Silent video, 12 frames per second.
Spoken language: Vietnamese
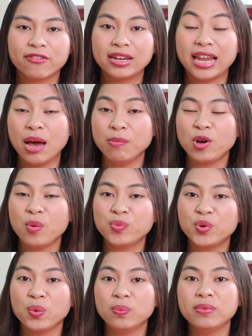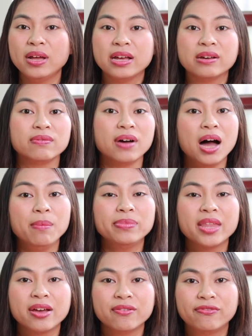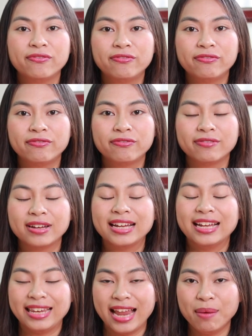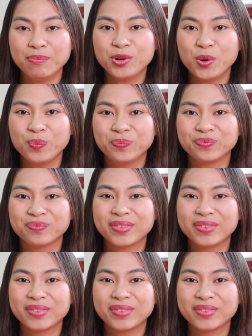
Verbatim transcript: là âm không rung và âm là âm rung.